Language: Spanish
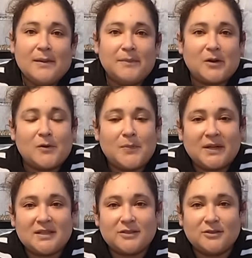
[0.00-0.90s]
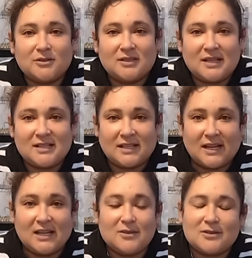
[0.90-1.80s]
me compartas con tus seres
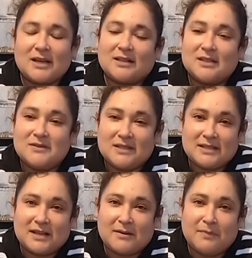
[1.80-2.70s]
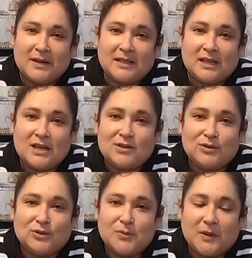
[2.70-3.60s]
queridos, actives esa campanita de
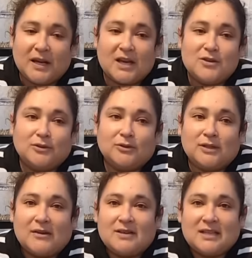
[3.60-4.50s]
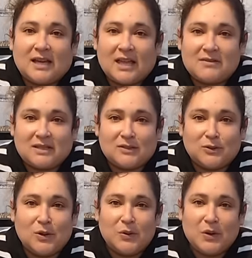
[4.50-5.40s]
YouTube para que YouTube te avise cada vez que
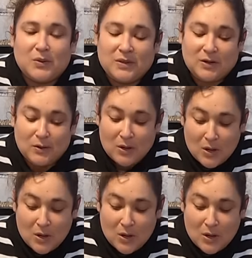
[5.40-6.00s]
suba un nuevo video.